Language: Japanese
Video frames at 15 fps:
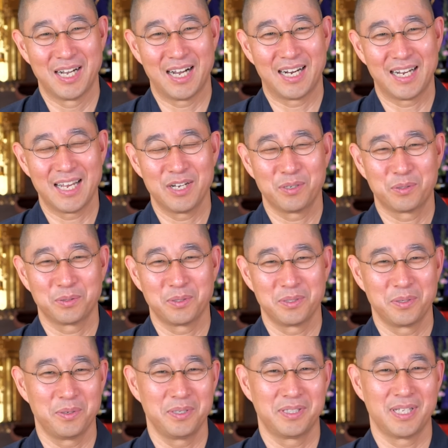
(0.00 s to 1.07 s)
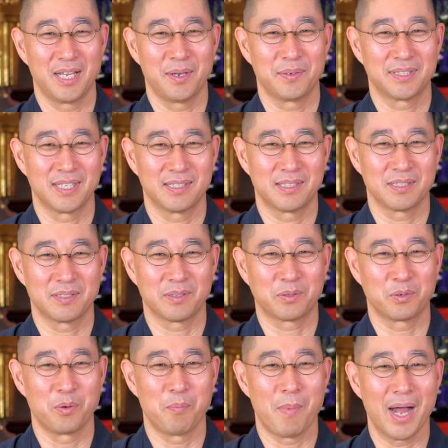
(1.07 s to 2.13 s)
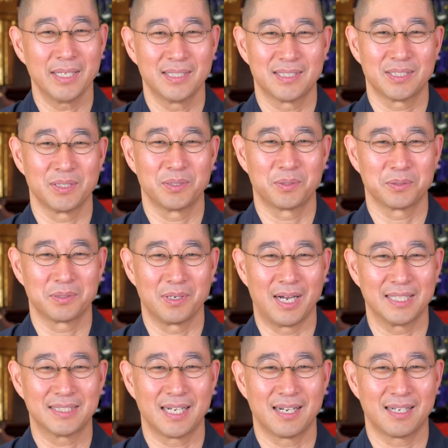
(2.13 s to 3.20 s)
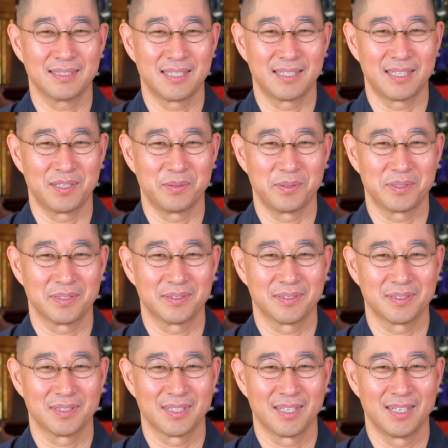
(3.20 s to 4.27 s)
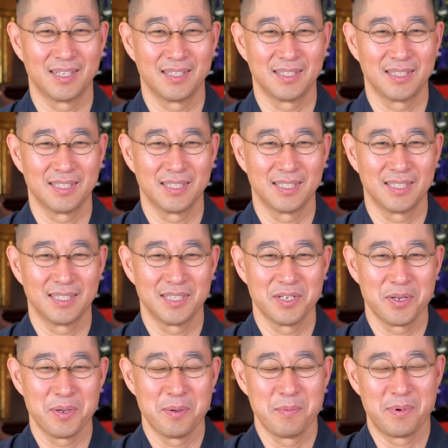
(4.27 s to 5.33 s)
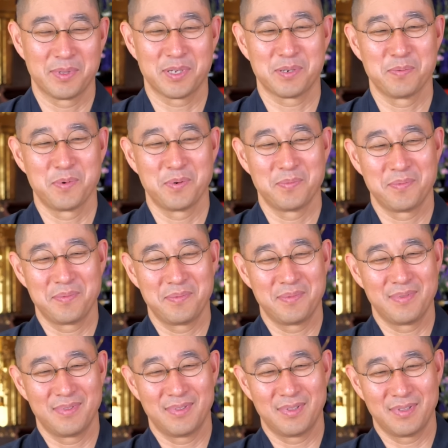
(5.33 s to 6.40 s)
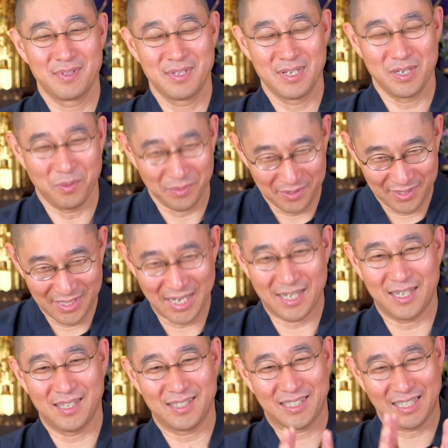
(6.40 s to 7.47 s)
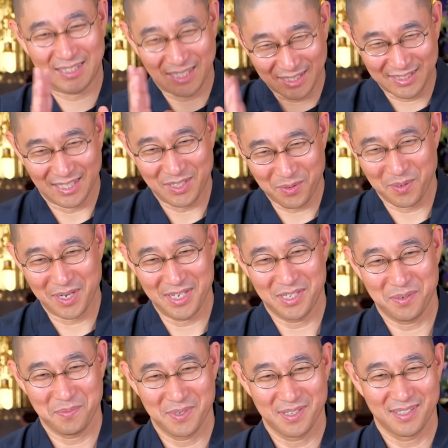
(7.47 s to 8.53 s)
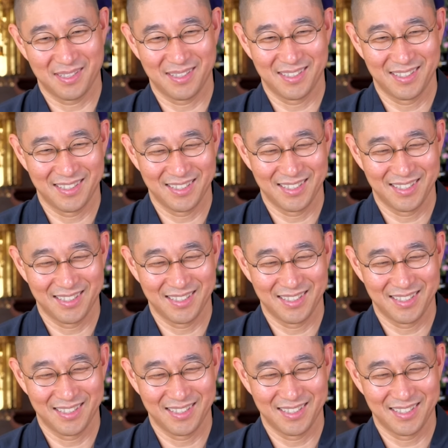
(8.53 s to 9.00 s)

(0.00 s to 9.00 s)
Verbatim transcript: あらゆることにおいて私たちはこの万ということを働かせてるんです。私もいろんな方々にお会いします。